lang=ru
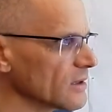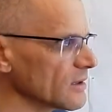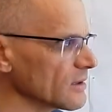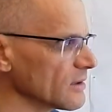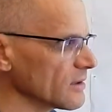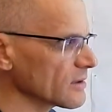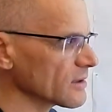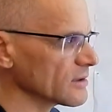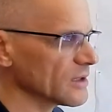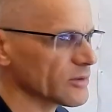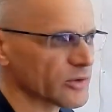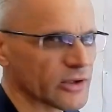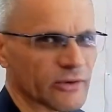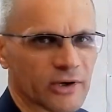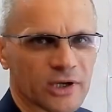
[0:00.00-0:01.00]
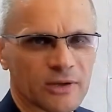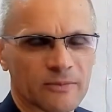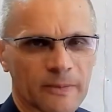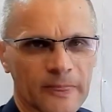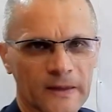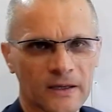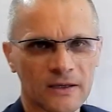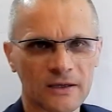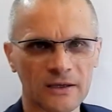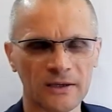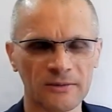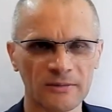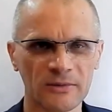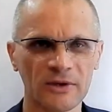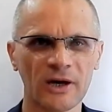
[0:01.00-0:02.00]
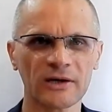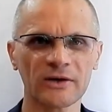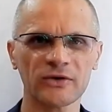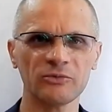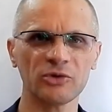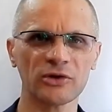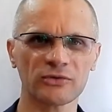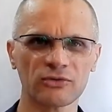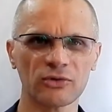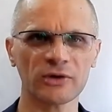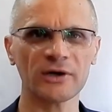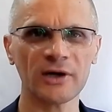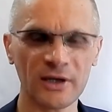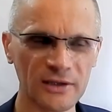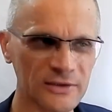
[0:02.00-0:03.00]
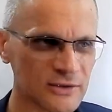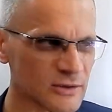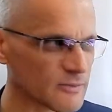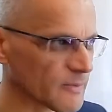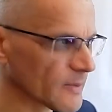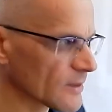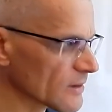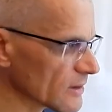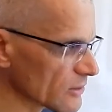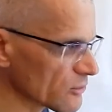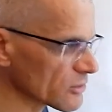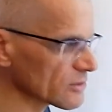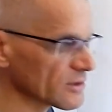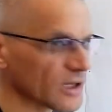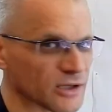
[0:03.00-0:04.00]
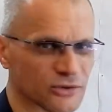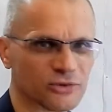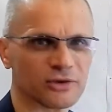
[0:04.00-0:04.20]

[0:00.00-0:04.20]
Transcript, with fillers: И когда мы говорим, а, как изменить свою реальность, так вот нашу